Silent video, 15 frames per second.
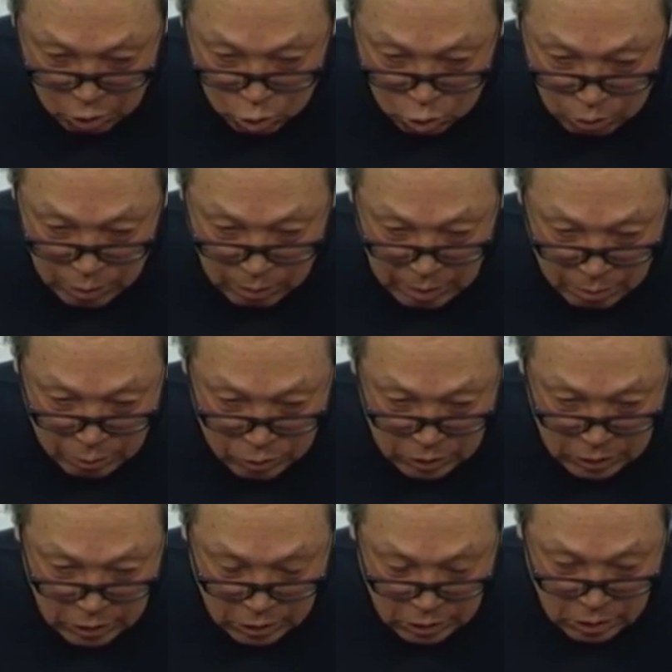귀범아
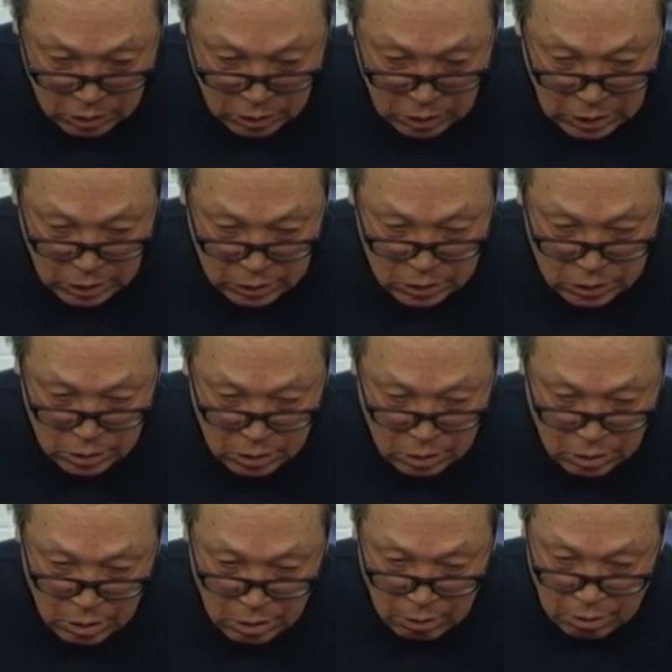문제에서 같은
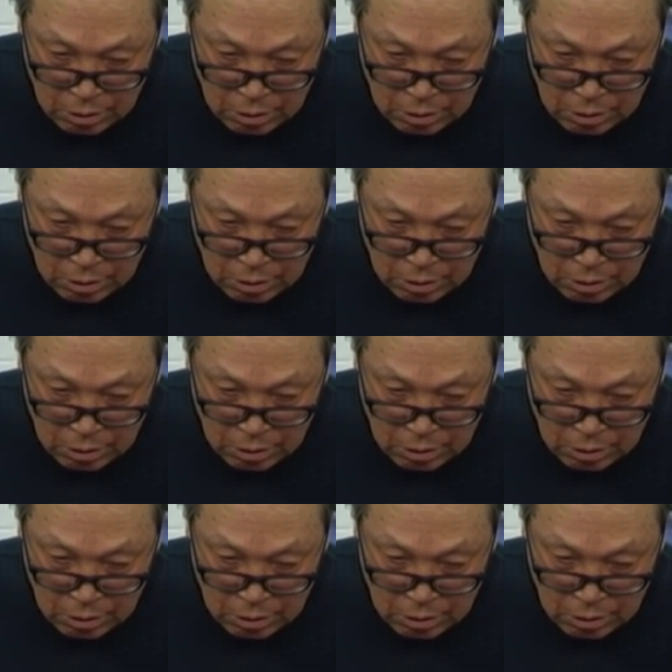데는